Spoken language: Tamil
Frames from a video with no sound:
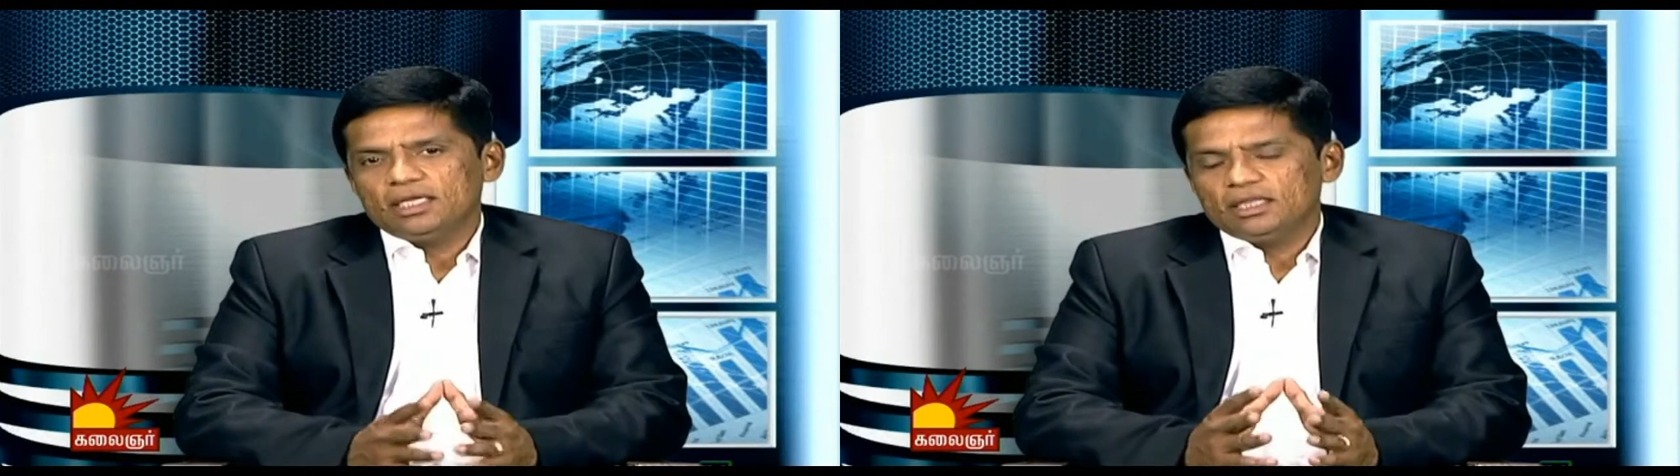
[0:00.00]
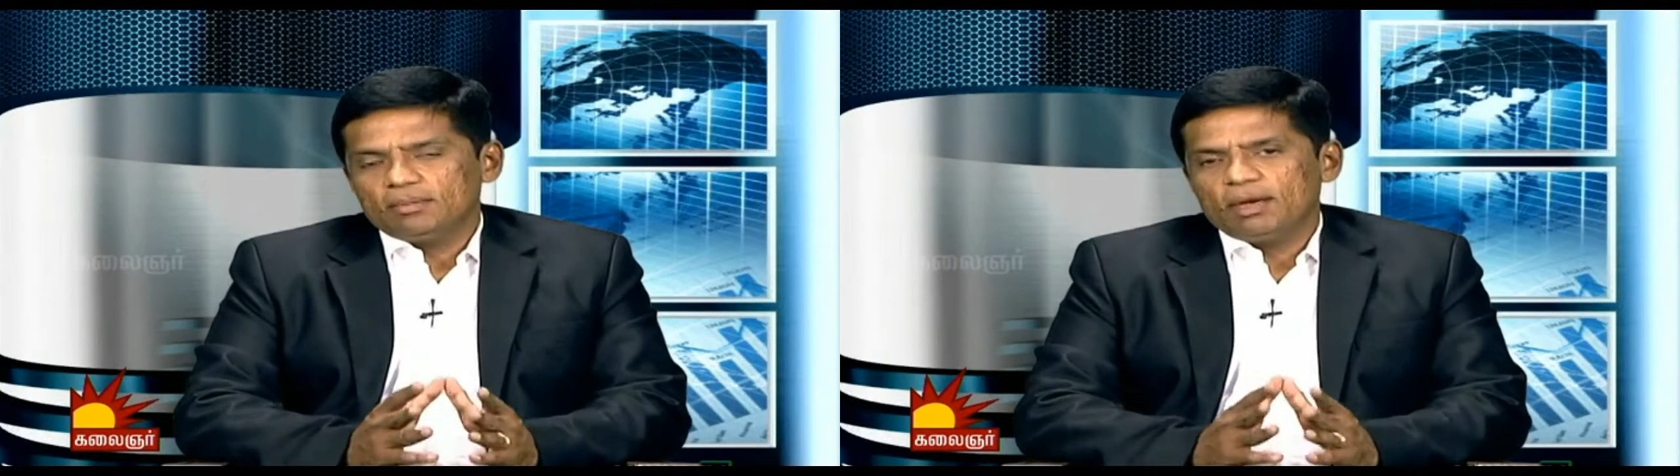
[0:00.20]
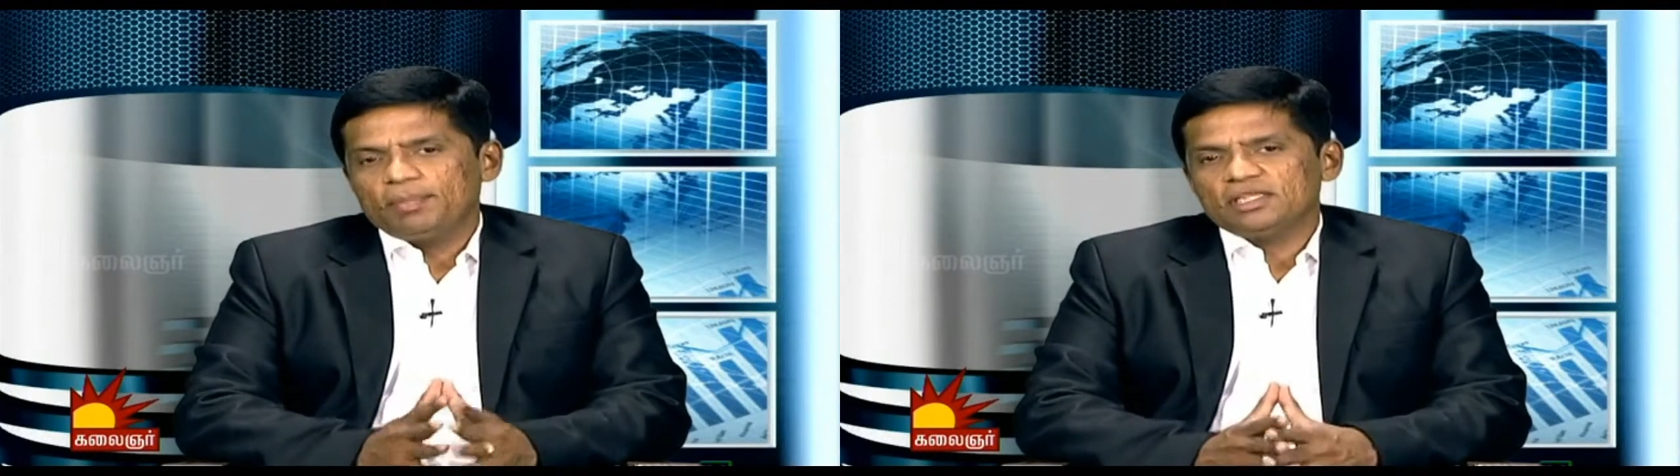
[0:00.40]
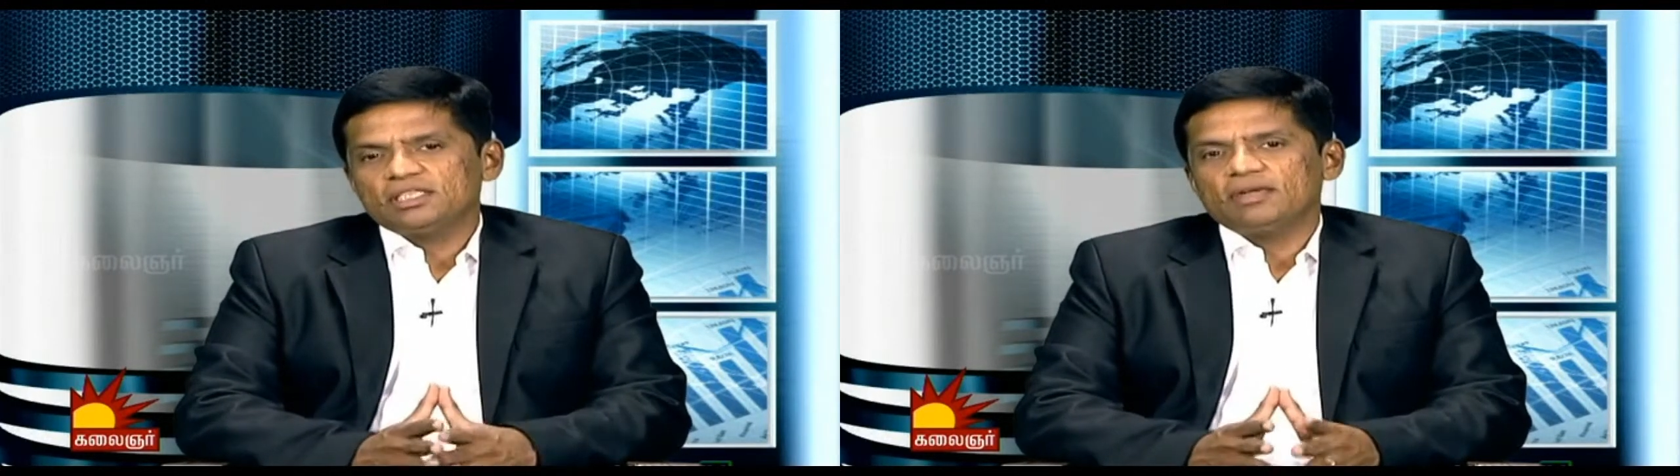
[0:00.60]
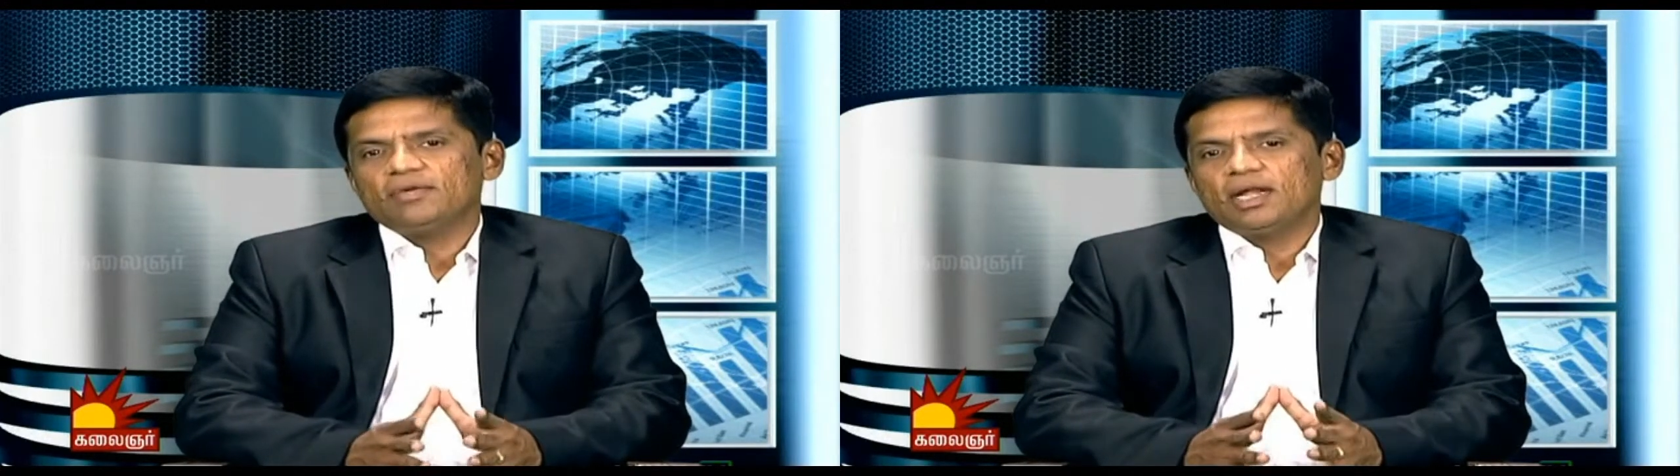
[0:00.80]
இந்த மாதிரி
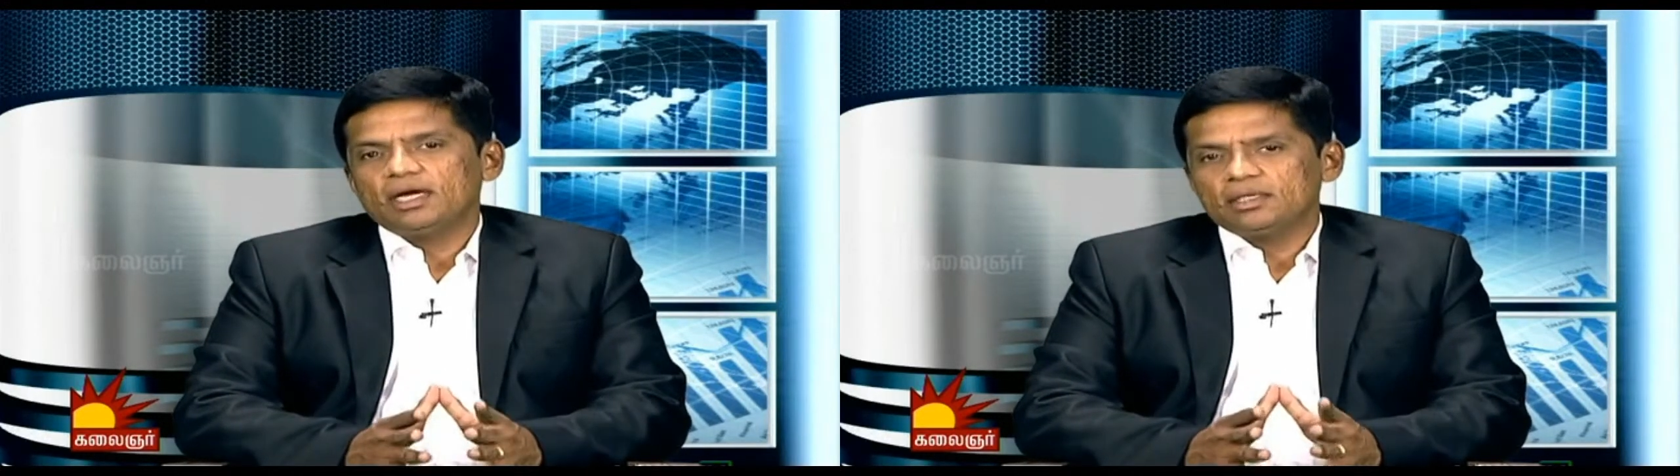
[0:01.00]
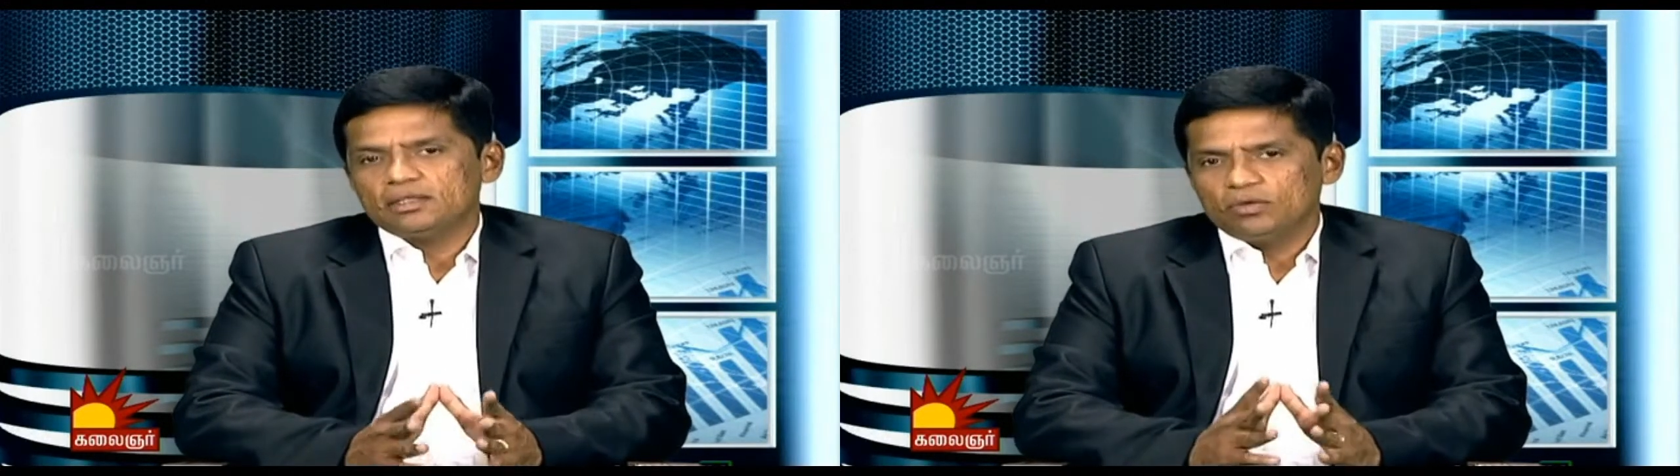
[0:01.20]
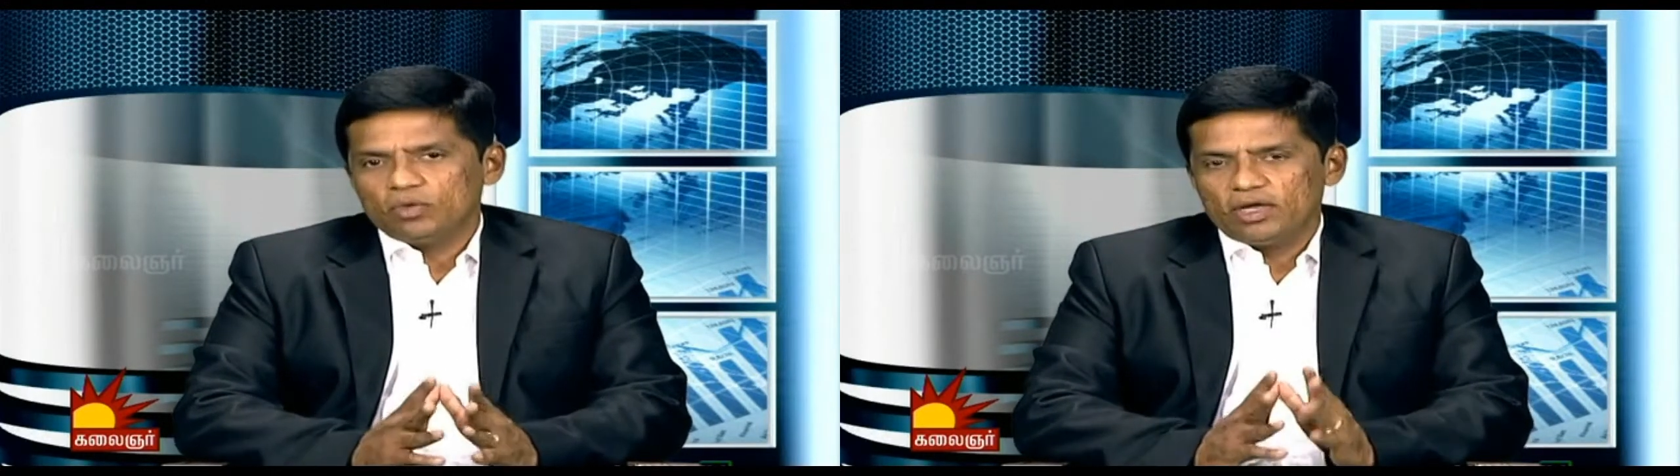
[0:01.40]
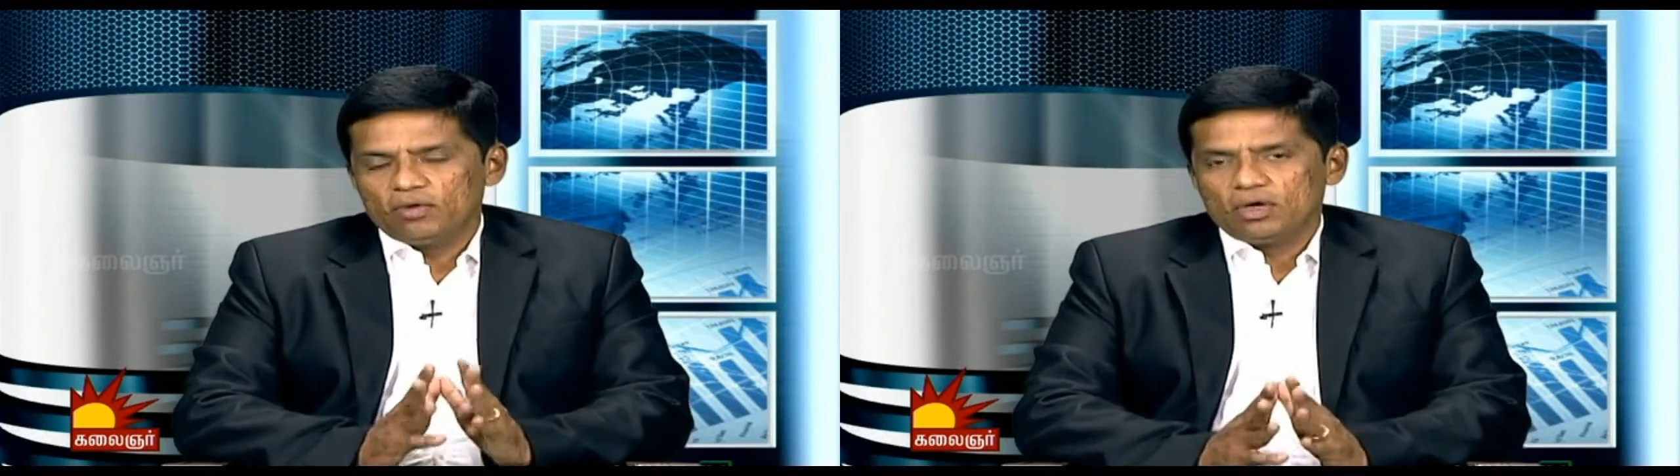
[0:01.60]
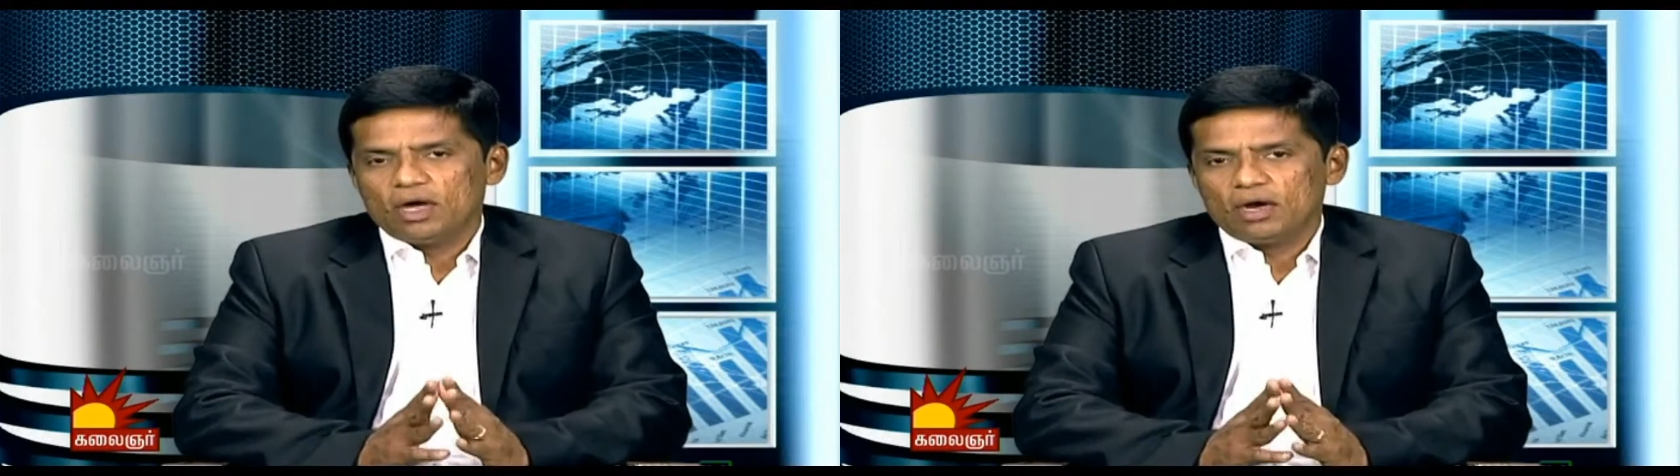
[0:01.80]
பிரச்சனை வரைகிறதுக்கு ஒரே
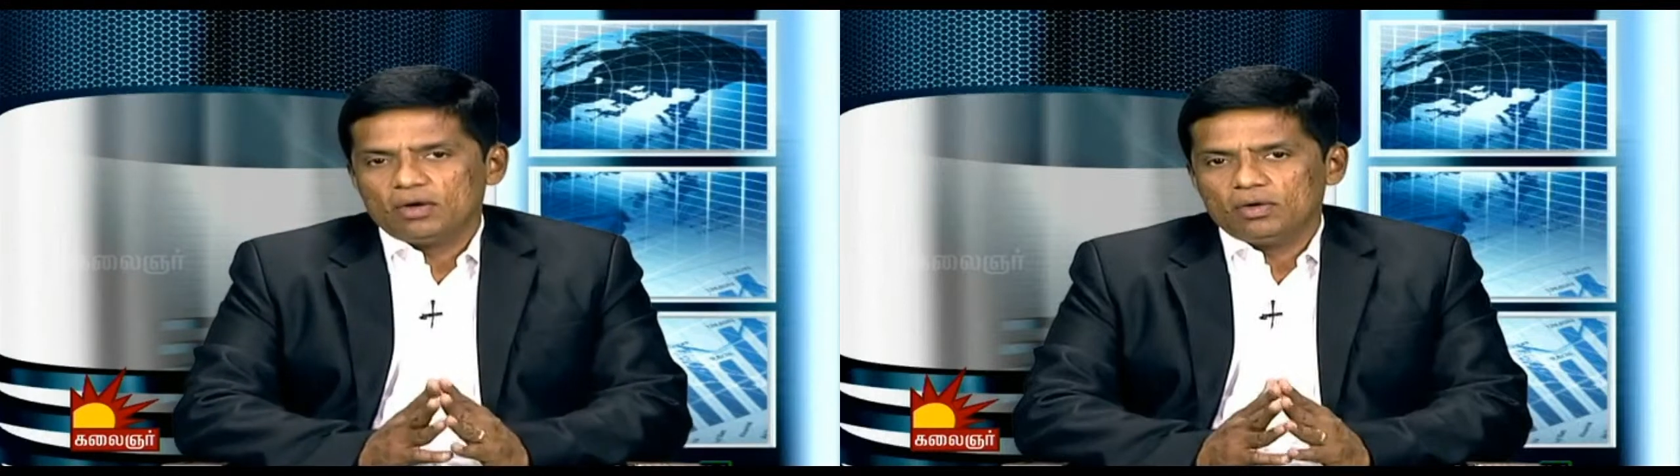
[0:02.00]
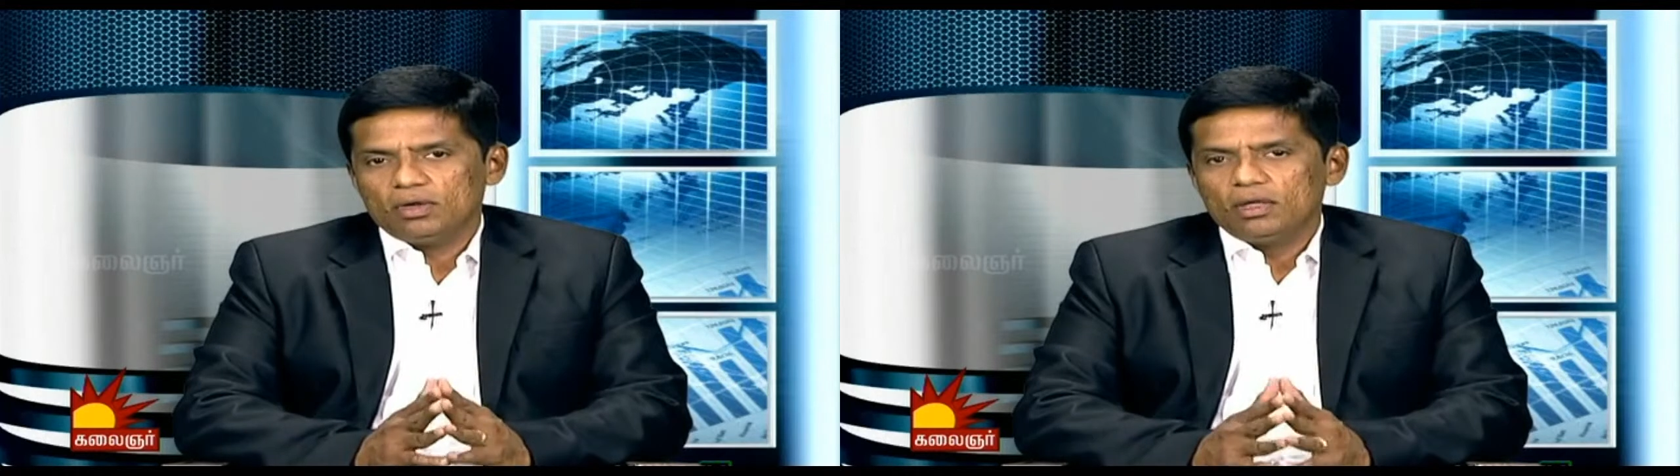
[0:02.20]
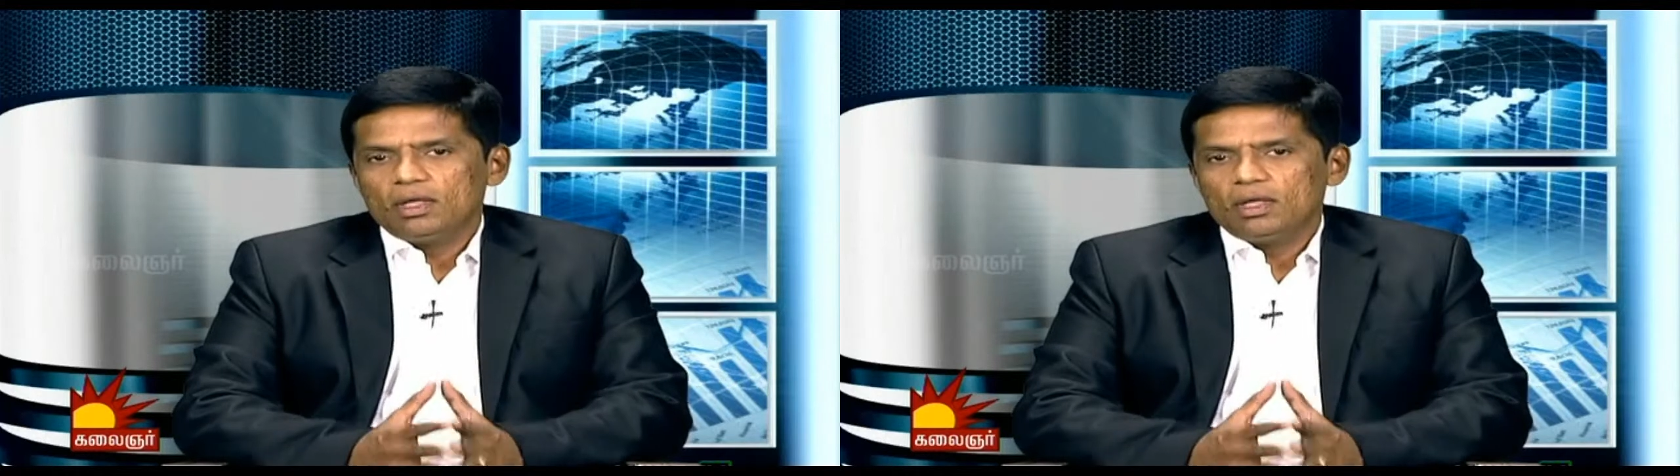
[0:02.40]
ஒரு காரணம்